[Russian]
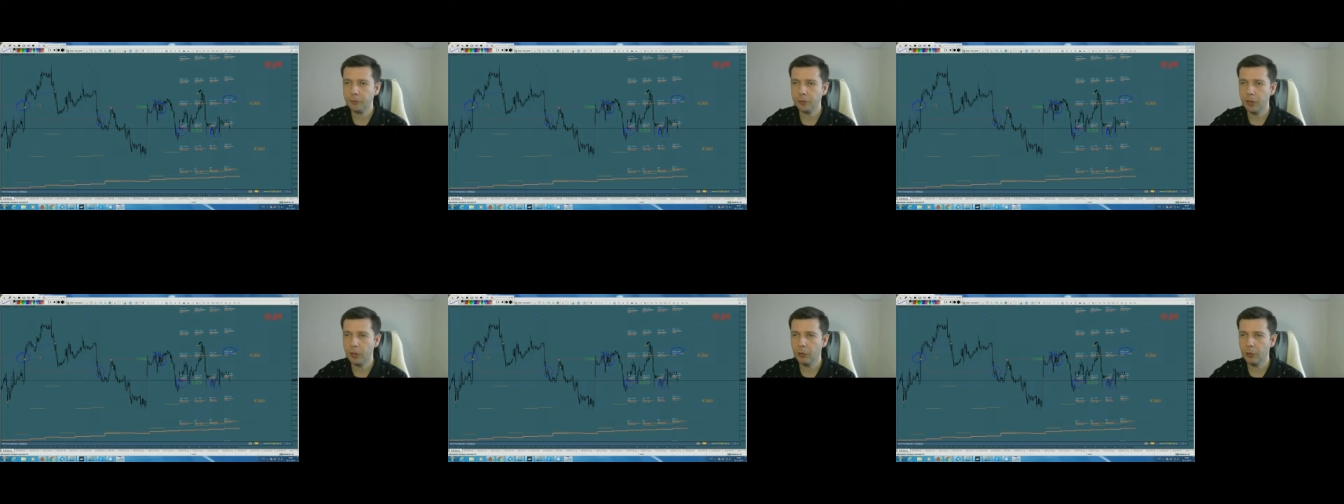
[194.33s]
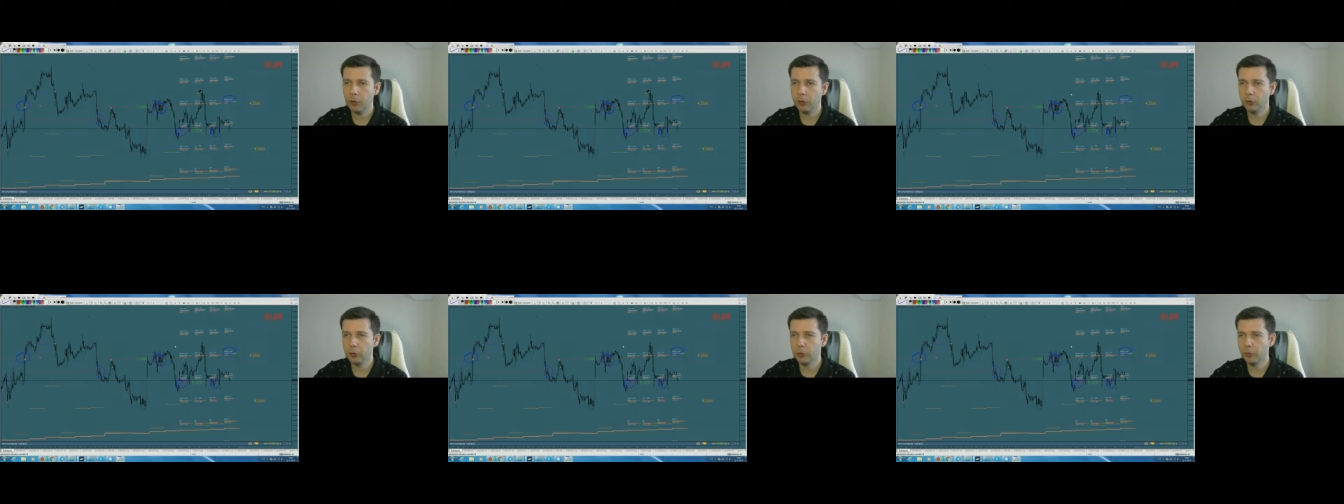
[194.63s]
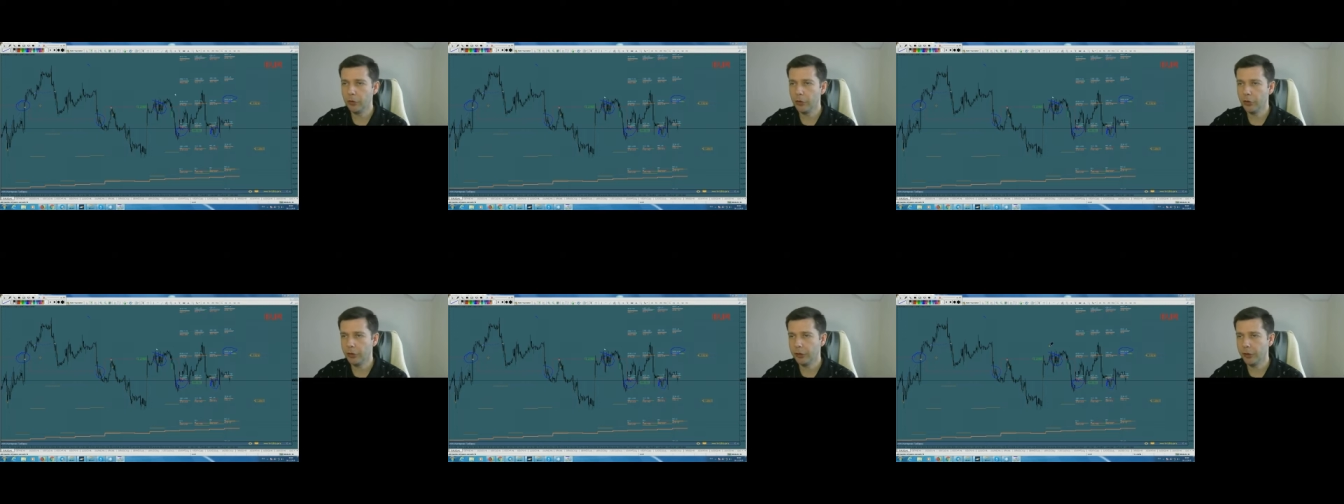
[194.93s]
А вот, но ну,
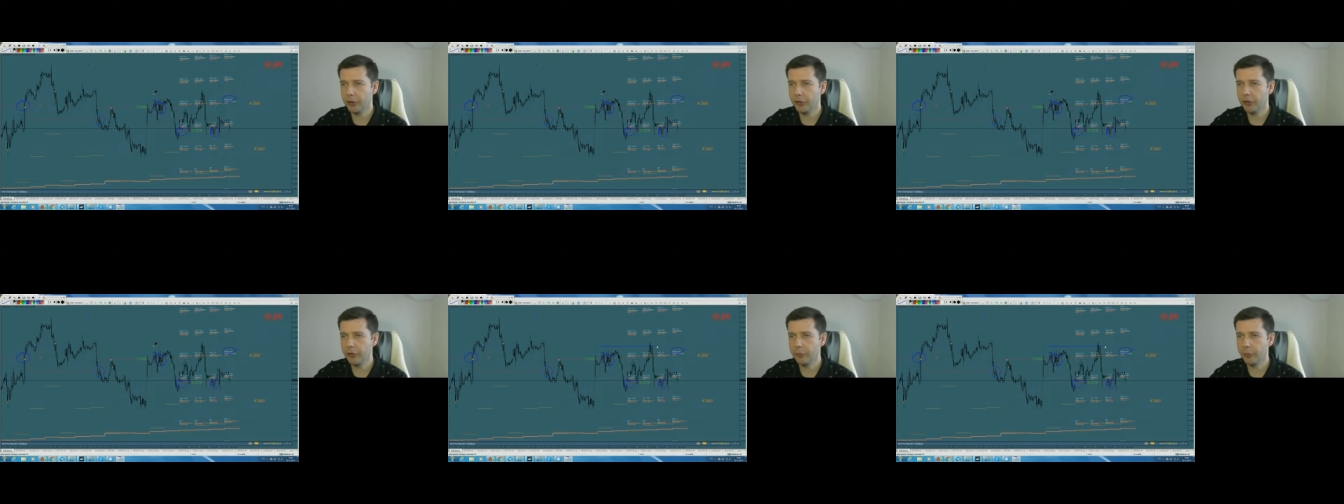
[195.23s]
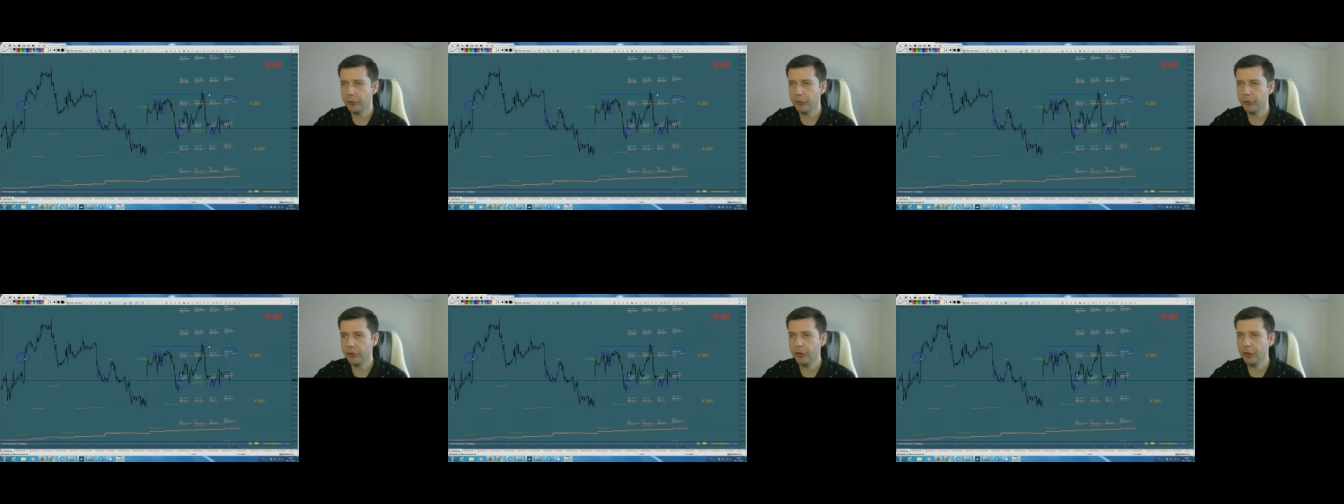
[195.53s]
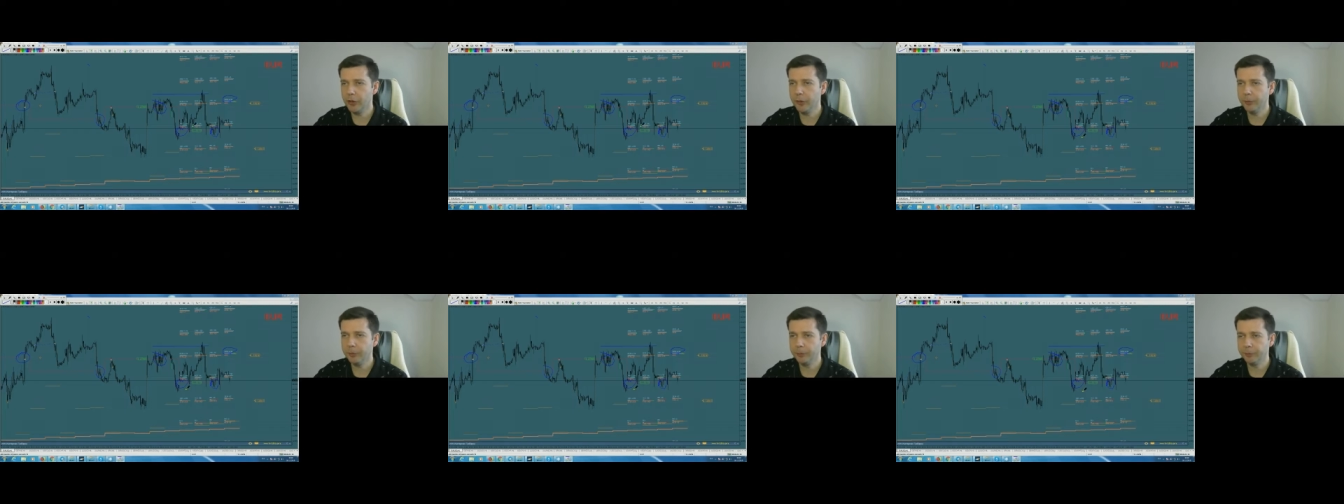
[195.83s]
выше нас не
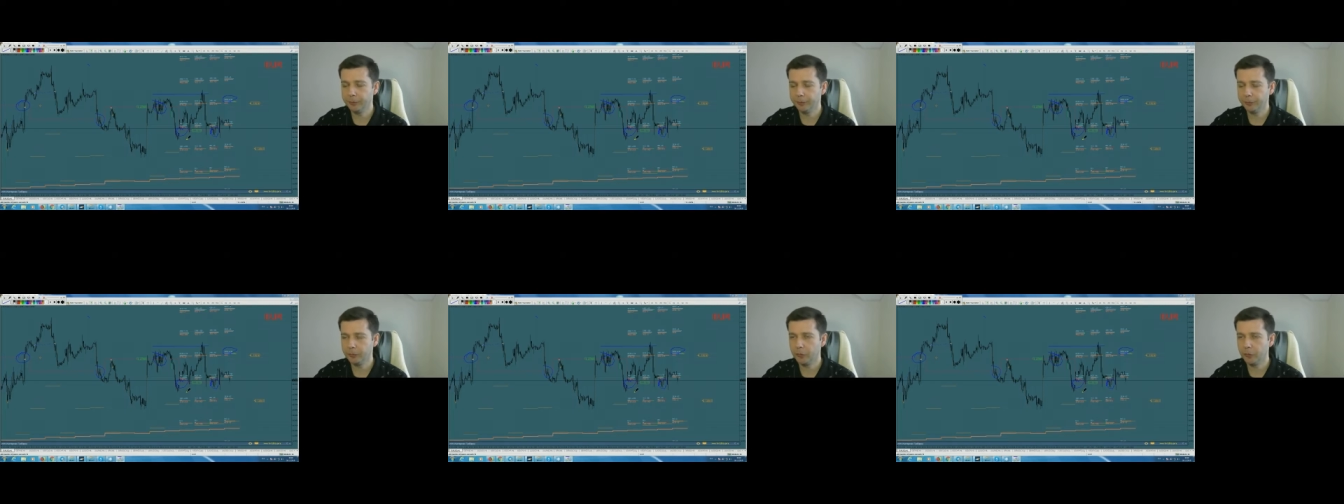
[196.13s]
пустили,